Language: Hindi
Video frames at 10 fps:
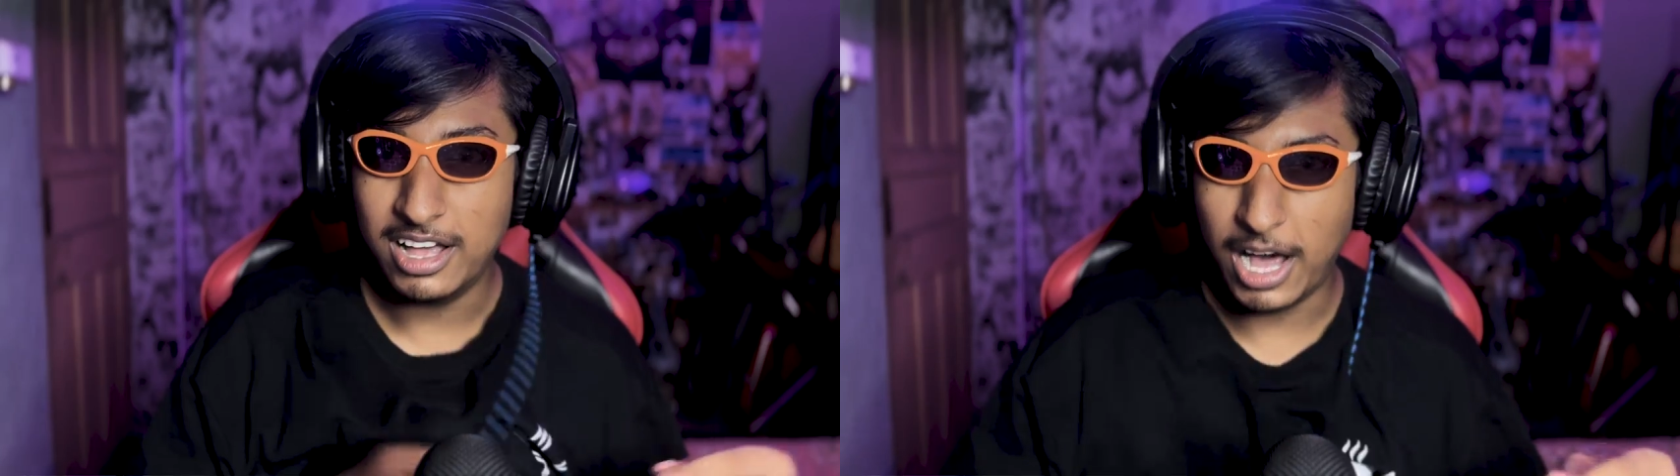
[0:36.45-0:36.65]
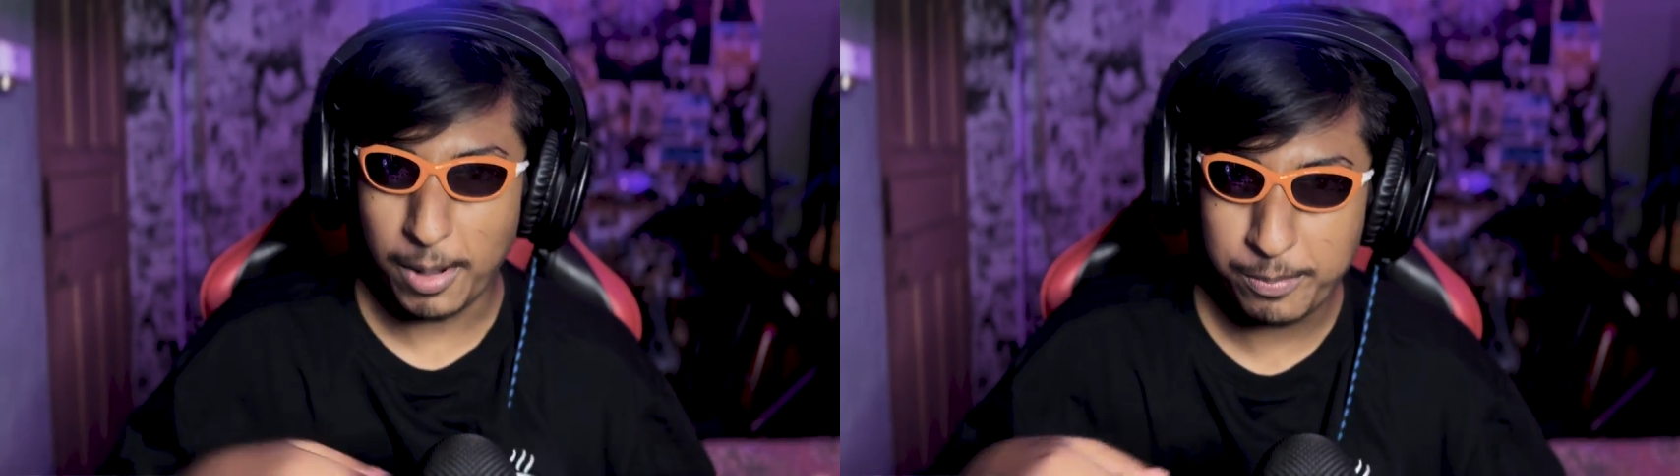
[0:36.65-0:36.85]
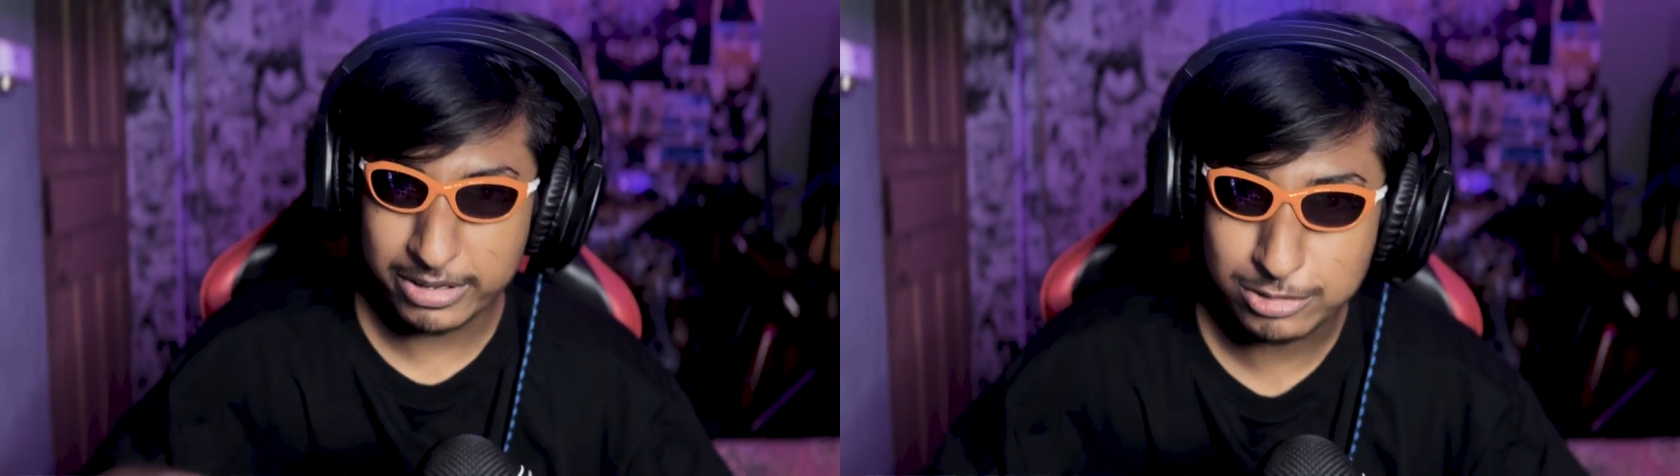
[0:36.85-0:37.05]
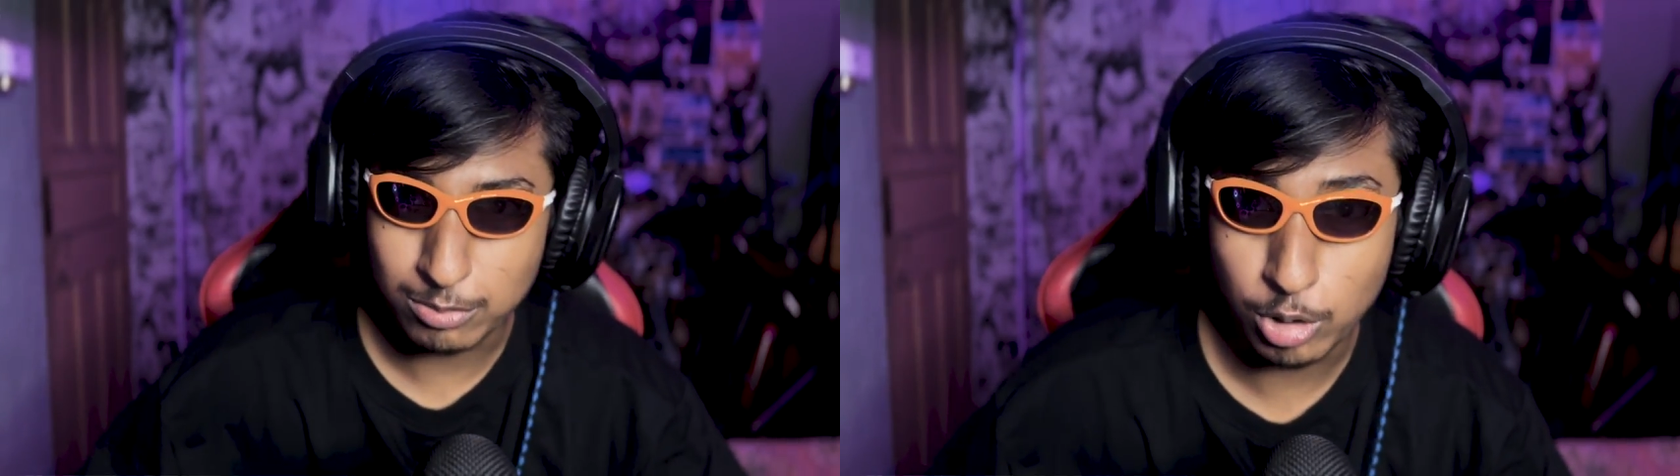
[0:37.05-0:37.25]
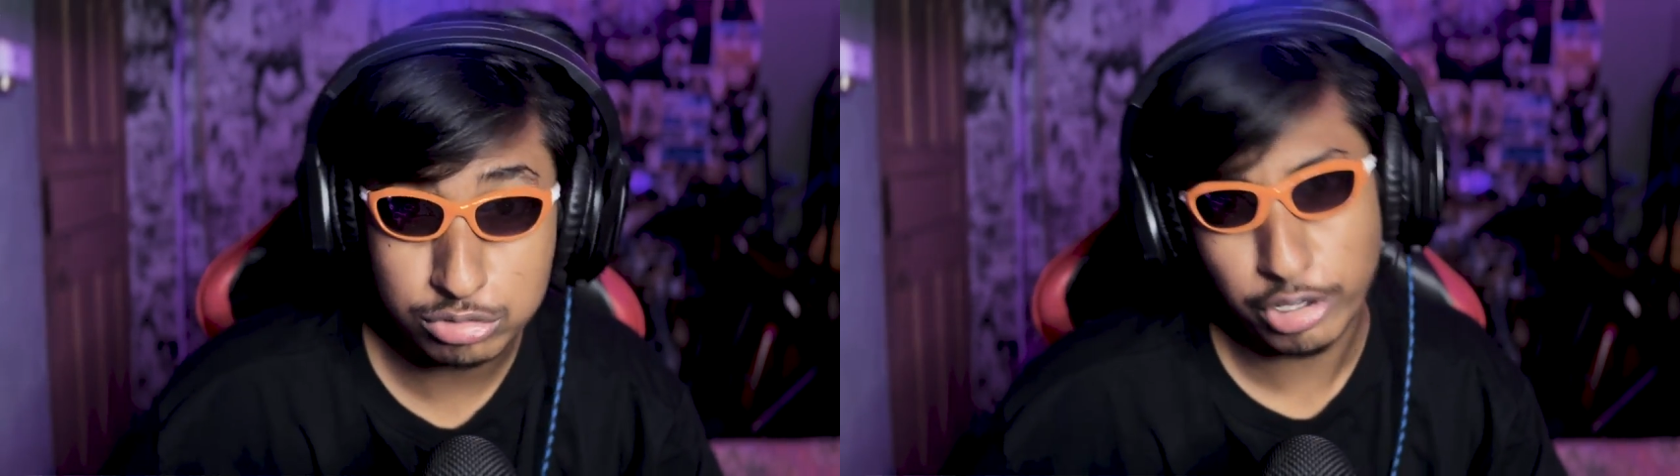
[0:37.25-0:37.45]
अब बस
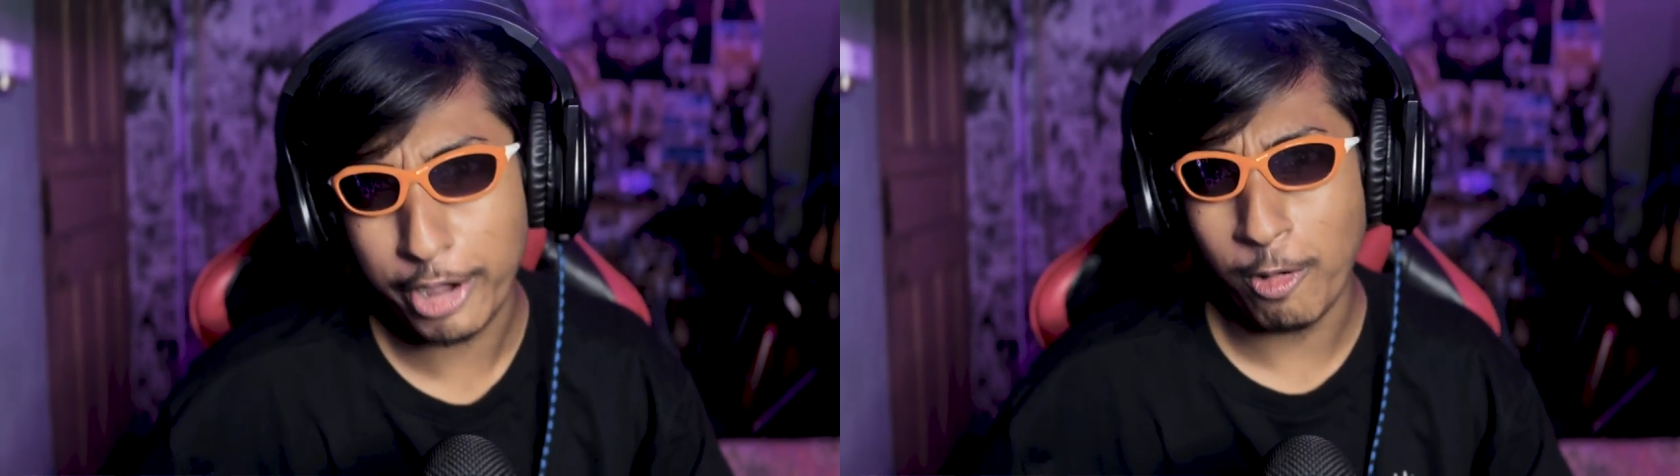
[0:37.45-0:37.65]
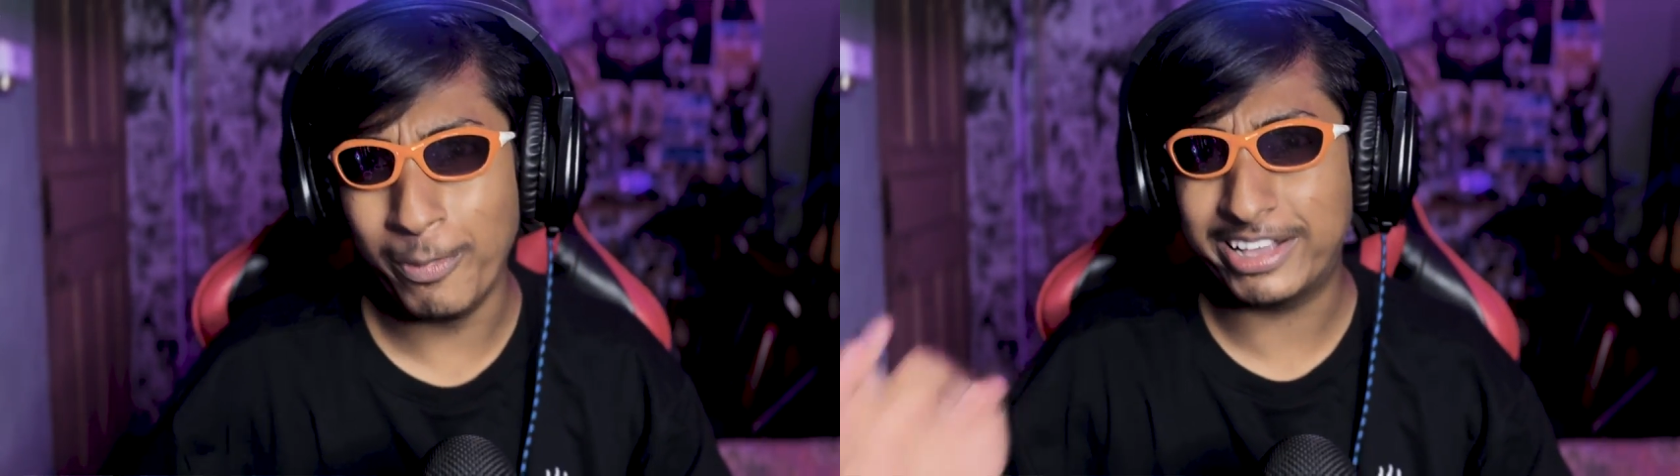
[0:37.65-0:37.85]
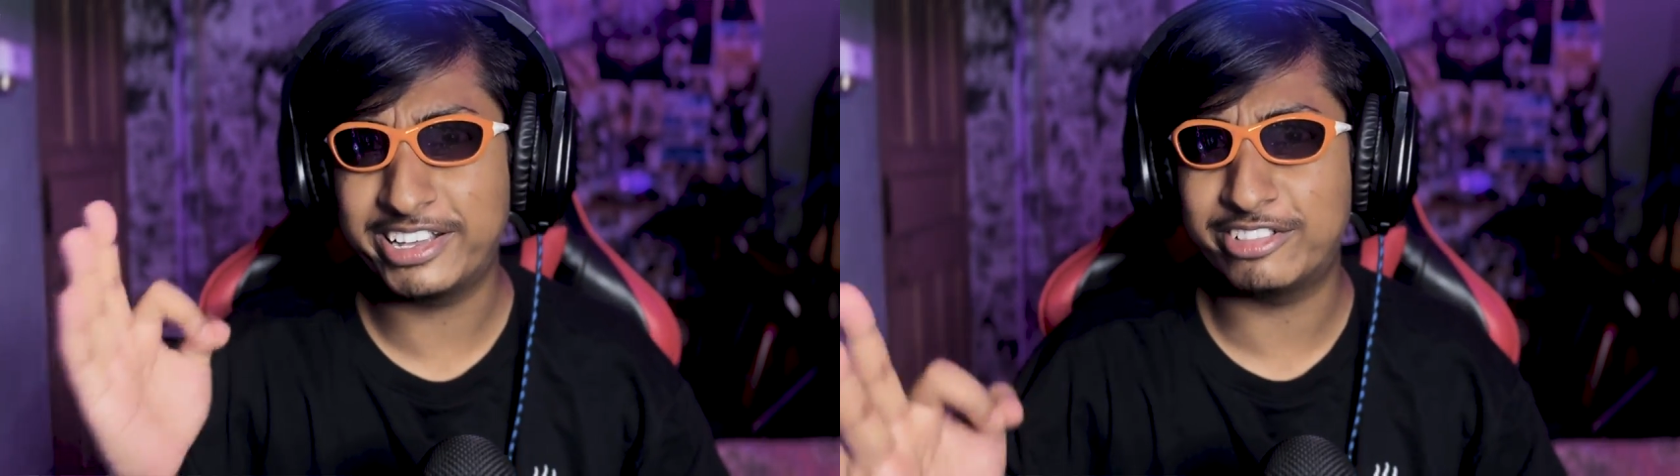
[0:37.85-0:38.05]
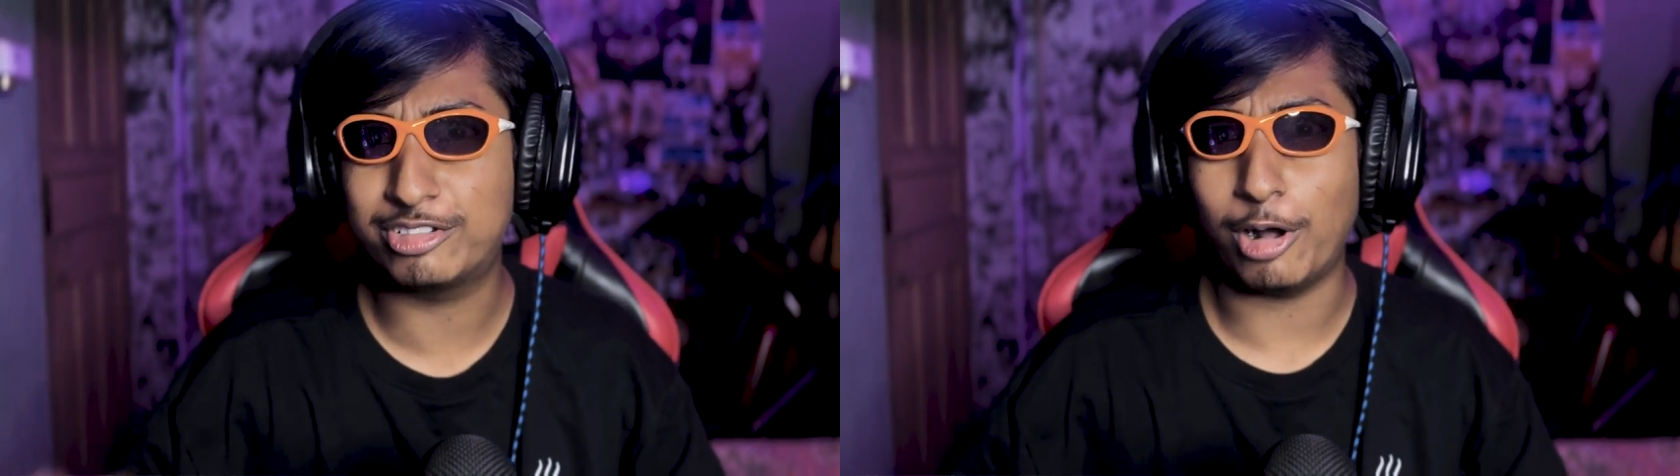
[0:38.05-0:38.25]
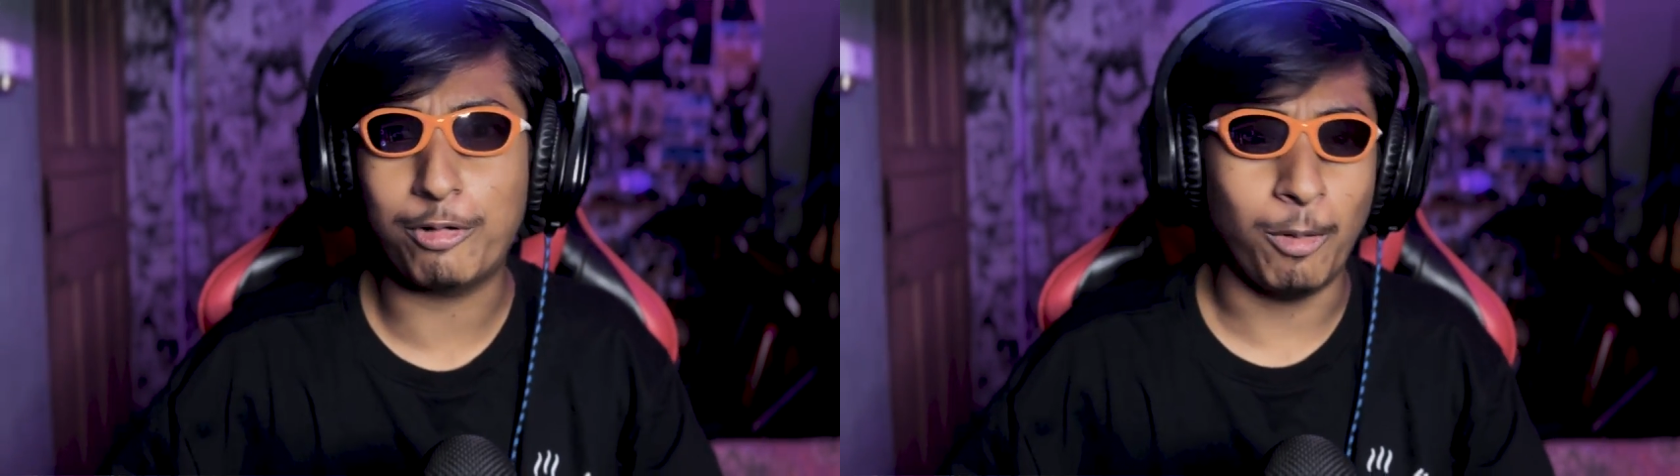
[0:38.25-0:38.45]
तुम लोग देखो मैं
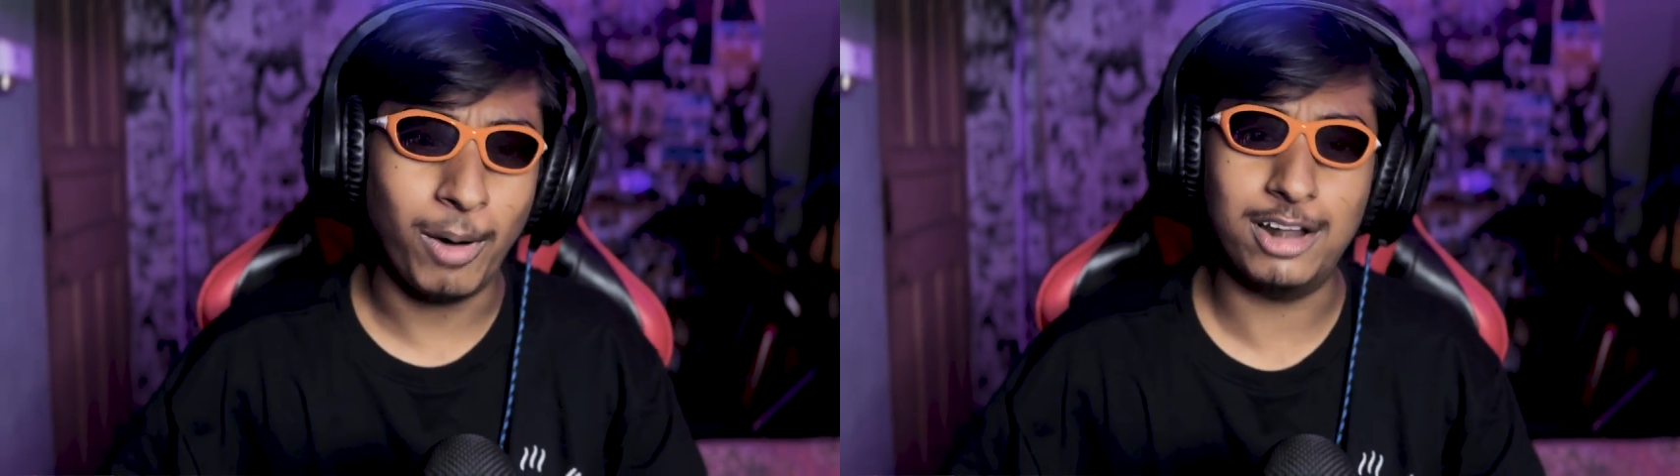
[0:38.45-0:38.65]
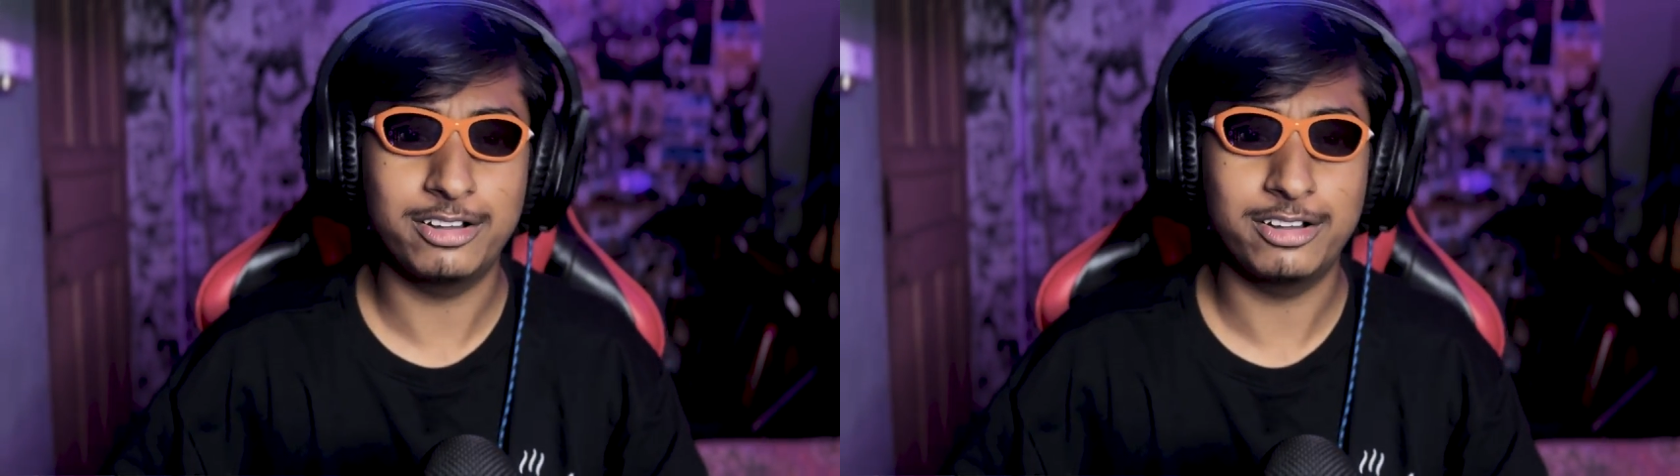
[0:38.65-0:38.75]
कितना कमाल